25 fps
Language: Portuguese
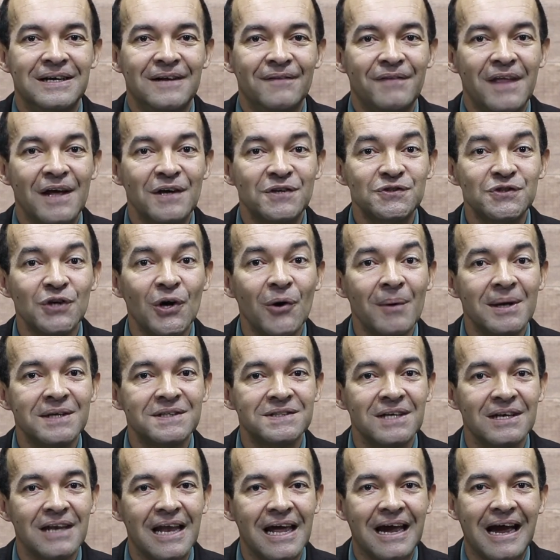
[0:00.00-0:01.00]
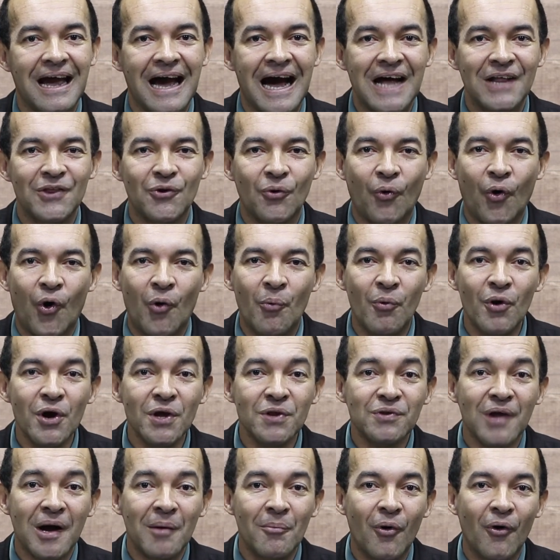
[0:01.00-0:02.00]
deixou esse legado com
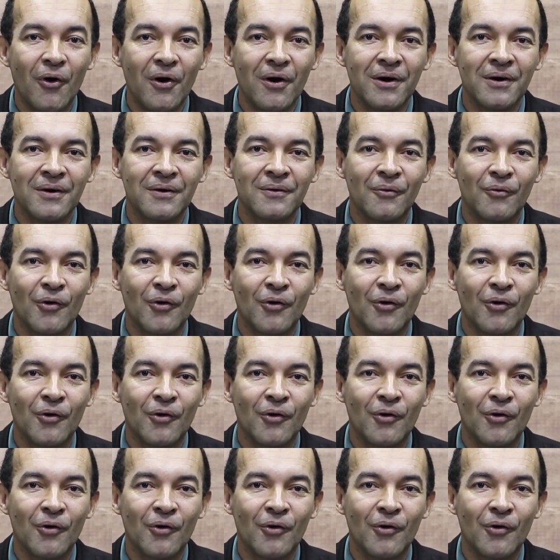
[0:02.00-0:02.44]
muito amor,